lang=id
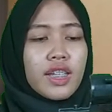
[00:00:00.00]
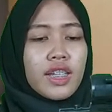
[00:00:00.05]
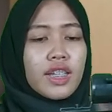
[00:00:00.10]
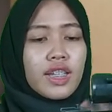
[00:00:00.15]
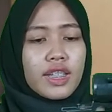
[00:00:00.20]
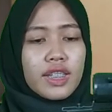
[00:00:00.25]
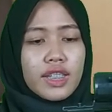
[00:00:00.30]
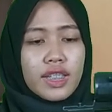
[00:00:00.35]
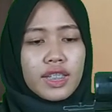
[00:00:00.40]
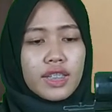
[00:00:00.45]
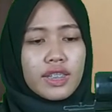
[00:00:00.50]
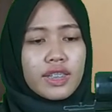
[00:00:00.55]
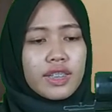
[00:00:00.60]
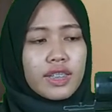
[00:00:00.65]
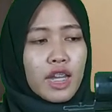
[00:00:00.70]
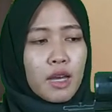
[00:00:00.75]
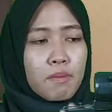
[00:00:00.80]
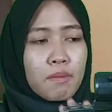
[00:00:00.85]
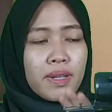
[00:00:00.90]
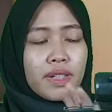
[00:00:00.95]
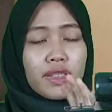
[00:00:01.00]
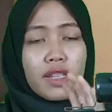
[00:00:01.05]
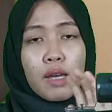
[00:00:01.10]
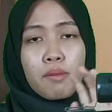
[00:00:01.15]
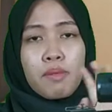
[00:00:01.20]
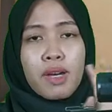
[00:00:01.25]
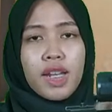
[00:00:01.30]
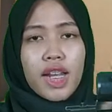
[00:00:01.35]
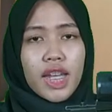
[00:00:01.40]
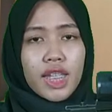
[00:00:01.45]
Ini senapan
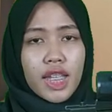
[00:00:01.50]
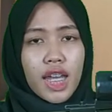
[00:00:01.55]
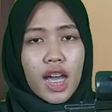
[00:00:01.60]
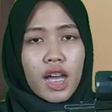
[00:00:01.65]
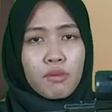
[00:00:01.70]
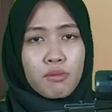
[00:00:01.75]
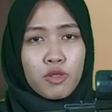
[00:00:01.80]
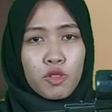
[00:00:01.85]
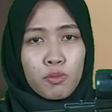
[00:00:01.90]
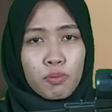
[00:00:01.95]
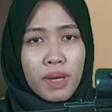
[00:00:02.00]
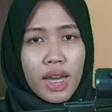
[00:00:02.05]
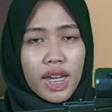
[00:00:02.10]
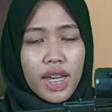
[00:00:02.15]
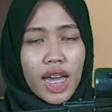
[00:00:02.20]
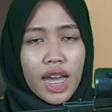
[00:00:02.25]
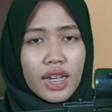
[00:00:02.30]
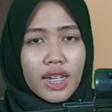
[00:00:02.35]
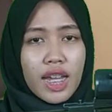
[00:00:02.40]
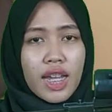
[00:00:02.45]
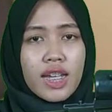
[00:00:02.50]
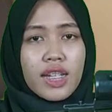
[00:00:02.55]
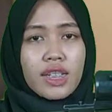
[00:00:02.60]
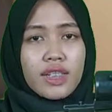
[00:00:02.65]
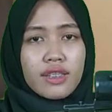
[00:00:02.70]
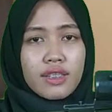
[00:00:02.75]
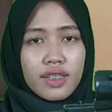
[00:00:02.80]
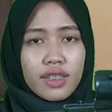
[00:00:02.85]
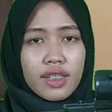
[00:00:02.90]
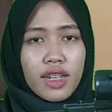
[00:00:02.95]
Sabarata merupakan
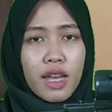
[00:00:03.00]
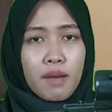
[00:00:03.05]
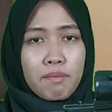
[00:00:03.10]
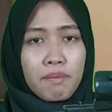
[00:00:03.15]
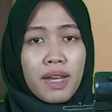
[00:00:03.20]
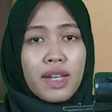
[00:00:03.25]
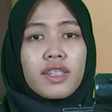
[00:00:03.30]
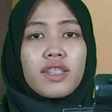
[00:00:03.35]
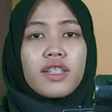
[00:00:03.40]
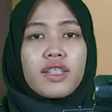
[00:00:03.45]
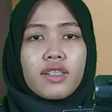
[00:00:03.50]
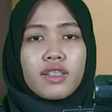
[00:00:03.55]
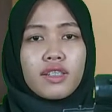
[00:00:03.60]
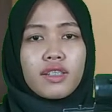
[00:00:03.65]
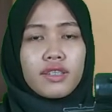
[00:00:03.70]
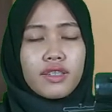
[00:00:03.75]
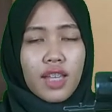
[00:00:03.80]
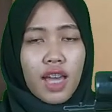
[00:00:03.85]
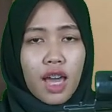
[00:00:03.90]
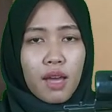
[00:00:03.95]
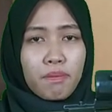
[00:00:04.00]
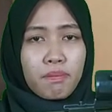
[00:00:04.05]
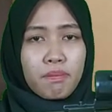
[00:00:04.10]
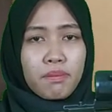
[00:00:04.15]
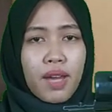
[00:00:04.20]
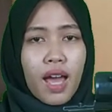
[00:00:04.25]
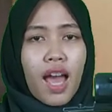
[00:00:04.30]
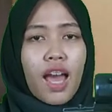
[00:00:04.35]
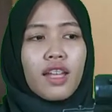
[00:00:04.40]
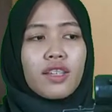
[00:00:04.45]
senapan jenis sub
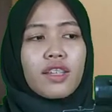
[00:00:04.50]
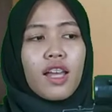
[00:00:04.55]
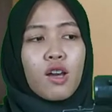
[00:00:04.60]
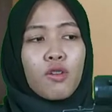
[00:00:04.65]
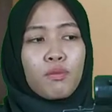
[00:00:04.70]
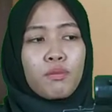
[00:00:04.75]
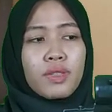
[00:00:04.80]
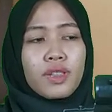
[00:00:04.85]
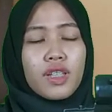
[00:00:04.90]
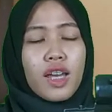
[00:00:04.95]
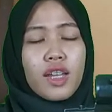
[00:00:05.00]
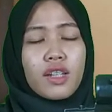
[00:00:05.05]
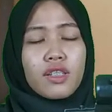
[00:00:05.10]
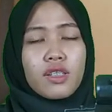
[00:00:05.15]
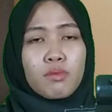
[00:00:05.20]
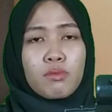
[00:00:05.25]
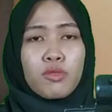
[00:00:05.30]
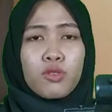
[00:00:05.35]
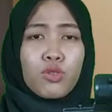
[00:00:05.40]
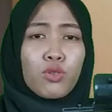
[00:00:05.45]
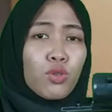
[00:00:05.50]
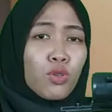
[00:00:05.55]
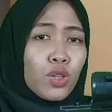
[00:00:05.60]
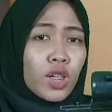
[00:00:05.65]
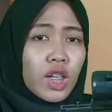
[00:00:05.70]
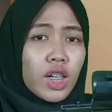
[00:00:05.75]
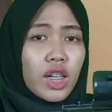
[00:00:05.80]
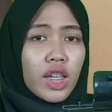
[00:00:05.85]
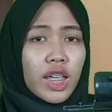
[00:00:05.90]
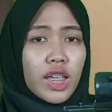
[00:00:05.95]
atau bisa disebut
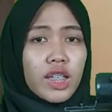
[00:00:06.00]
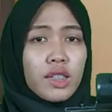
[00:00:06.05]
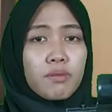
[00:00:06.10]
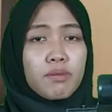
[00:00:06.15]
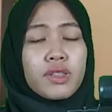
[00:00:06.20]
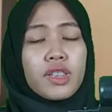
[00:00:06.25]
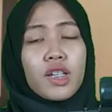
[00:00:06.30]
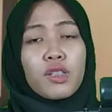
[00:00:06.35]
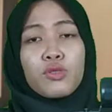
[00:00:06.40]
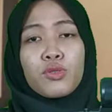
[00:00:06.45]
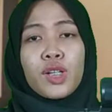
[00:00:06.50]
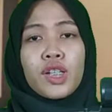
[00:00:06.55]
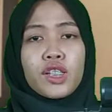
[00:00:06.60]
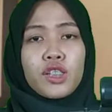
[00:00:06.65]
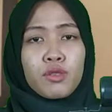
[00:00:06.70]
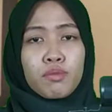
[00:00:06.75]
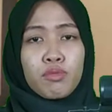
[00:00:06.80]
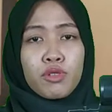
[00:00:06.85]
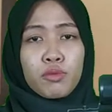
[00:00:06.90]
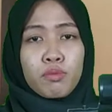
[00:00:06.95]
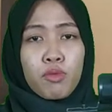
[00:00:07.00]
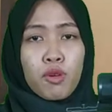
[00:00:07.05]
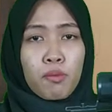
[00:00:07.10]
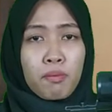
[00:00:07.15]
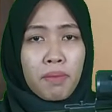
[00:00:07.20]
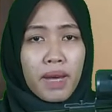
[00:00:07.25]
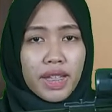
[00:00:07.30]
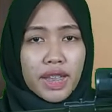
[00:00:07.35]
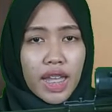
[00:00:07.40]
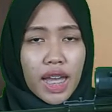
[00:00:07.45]
uklik, bisa juga disebut
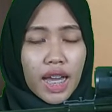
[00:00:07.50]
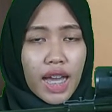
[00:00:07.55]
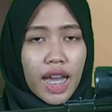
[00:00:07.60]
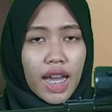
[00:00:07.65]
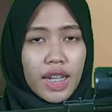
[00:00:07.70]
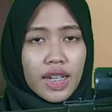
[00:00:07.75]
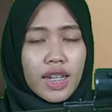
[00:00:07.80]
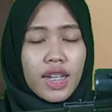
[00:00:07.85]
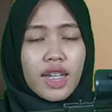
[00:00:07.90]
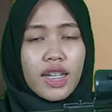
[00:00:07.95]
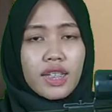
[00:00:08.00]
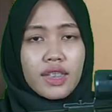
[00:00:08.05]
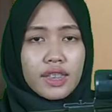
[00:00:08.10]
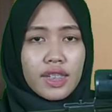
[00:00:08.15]
pompa tangan.